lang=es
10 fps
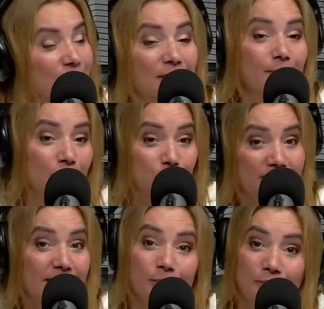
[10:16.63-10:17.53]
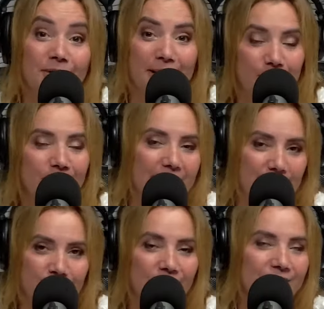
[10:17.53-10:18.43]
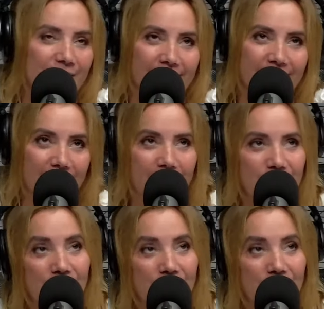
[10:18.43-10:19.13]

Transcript: por Twitter después de una reunión de trabajo.